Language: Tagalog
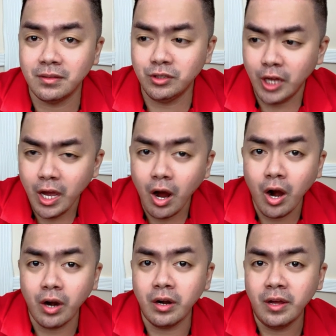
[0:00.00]
They
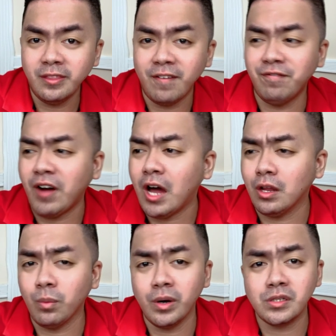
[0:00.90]
are the
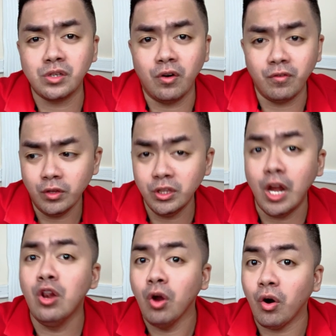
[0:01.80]
followers of the
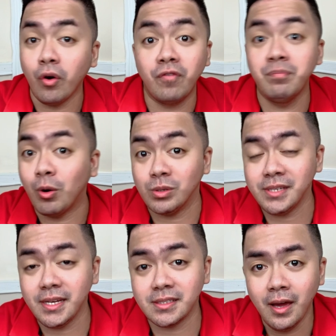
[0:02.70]
law of
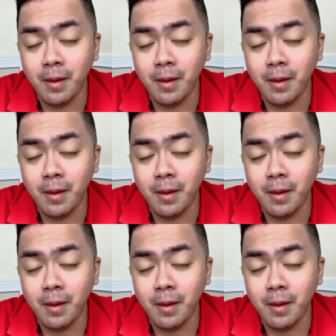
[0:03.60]
Moses.